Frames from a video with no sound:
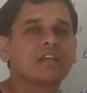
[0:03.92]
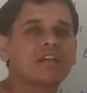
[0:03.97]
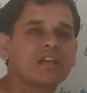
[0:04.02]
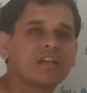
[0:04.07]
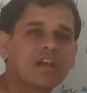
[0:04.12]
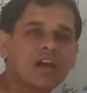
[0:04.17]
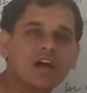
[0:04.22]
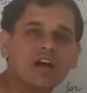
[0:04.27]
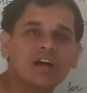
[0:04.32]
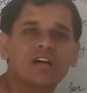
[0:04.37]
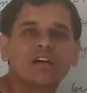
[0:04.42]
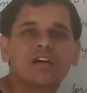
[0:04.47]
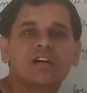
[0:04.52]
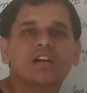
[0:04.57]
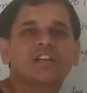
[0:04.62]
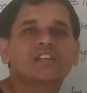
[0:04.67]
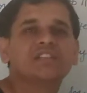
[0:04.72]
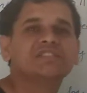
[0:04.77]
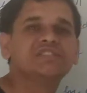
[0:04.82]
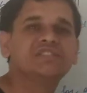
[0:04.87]
क्या
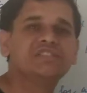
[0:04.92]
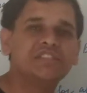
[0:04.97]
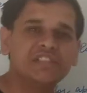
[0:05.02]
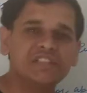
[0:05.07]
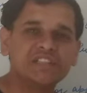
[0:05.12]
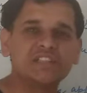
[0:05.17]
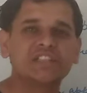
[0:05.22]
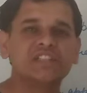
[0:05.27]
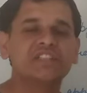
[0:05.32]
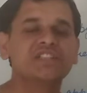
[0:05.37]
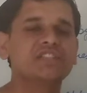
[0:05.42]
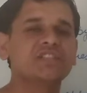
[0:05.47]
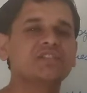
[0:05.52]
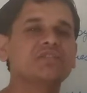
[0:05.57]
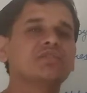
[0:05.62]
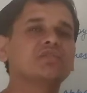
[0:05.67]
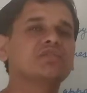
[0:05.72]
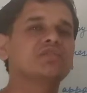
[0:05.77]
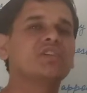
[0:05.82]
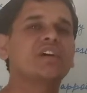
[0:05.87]
जीत निश्चित
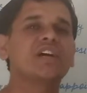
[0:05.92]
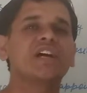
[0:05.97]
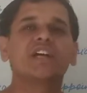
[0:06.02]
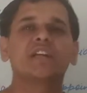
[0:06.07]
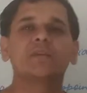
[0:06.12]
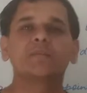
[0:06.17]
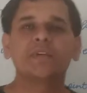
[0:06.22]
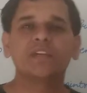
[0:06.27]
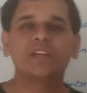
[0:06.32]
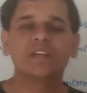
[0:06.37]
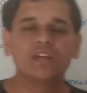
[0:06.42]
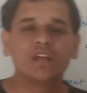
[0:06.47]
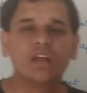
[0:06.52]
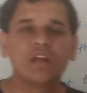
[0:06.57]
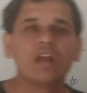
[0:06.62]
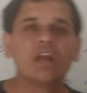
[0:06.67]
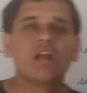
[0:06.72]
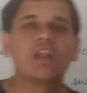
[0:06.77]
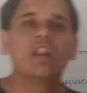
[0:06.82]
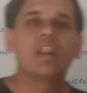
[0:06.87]
हो तो कायर भी
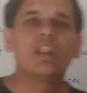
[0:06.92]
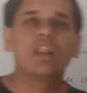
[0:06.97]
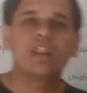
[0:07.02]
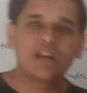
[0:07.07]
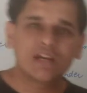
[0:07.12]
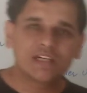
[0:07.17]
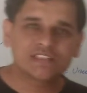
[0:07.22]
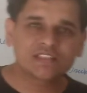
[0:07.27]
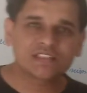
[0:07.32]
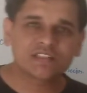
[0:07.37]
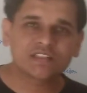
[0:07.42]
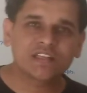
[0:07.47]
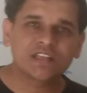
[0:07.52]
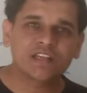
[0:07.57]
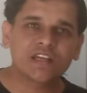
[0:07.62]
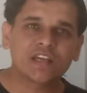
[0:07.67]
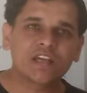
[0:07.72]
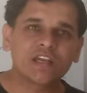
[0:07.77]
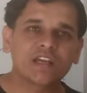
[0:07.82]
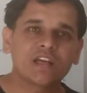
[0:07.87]
लड़ सकते
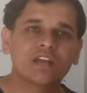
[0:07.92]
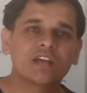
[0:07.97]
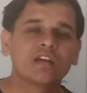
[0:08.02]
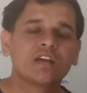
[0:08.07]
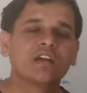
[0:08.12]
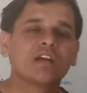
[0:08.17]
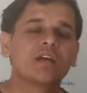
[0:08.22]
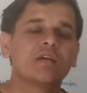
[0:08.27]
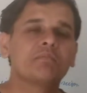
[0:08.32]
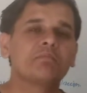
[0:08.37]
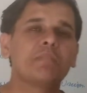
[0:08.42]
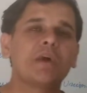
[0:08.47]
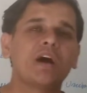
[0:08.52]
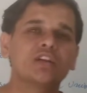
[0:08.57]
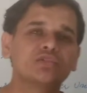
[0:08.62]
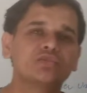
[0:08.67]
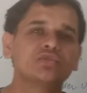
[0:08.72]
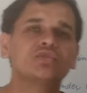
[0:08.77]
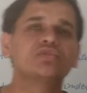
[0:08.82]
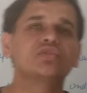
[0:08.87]
हैं
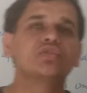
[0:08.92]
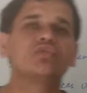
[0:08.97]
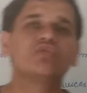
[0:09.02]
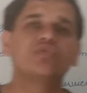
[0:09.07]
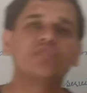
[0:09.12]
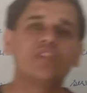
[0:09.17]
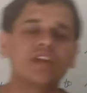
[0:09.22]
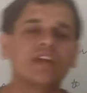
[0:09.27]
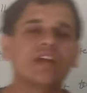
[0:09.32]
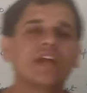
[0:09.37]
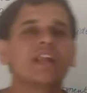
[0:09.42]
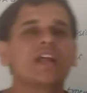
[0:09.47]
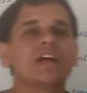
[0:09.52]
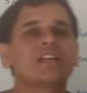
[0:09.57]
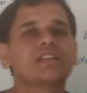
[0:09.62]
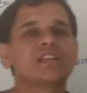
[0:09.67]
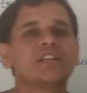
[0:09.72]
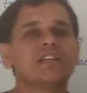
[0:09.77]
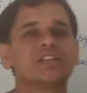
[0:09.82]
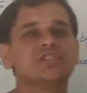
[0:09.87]
बहादुर तो वे
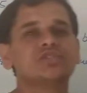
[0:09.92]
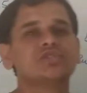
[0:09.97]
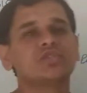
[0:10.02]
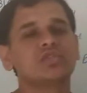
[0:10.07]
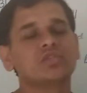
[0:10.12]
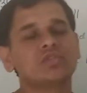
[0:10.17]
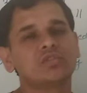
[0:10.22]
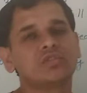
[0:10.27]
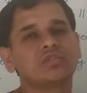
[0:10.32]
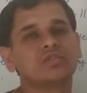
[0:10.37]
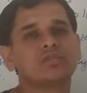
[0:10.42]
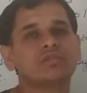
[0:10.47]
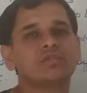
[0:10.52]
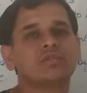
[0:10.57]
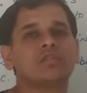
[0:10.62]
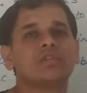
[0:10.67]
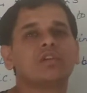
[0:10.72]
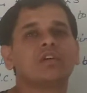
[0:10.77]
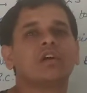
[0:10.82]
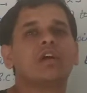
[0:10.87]
कहलाते हैं जो
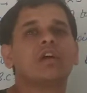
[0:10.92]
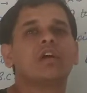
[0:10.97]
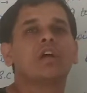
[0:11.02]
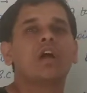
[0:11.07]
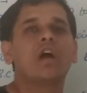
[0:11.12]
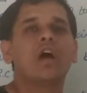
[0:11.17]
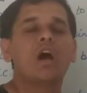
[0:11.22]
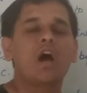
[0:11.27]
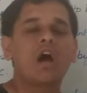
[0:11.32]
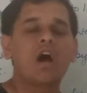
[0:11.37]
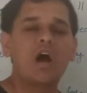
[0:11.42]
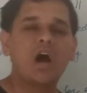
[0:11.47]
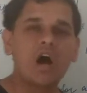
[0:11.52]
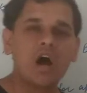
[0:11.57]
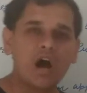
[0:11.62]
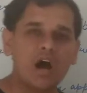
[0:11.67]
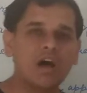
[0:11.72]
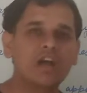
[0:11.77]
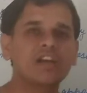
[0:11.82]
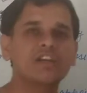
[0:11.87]

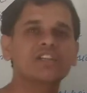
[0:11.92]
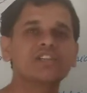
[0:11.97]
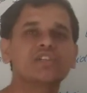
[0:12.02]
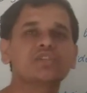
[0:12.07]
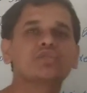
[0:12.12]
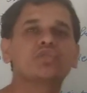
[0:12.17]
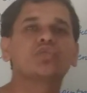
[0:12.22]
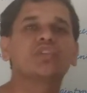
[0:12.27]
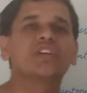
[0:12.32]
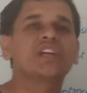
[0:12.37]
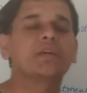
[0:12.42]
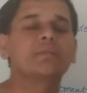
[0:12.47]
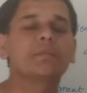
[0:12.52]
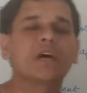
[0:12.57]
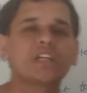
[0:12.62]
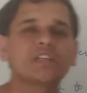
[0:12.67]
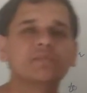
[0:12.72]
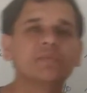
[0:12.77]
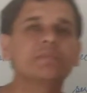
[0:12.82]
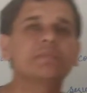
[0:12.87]
हार निश्चित होने के
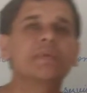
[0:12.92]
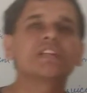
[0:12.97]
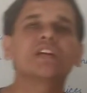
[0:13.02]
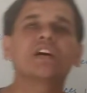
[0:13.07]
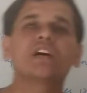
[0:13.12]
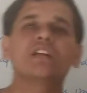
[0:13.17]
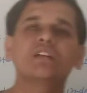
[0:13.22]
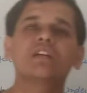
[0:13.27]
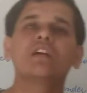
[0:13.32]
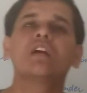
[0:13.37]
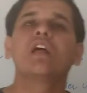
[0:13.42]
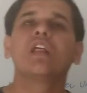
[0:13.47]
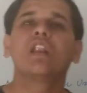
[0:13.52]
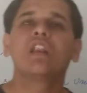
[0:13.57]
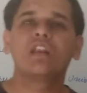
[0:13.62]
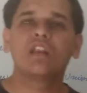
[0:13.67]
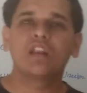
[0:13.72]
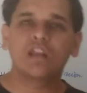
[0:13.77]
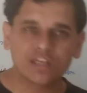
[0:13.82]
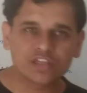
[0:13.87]
बाद भी मैदान
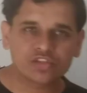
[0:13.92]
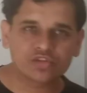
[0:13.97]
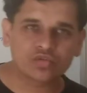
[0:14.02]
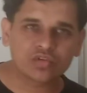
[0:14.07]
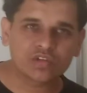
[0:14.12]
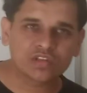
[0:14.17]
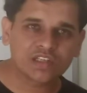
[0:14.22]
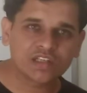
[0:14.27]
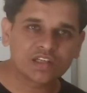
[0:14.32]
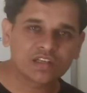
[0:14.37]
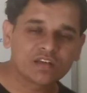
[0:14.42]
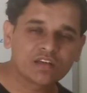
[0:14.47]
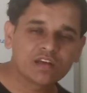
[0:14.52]
नहीं छोड़ते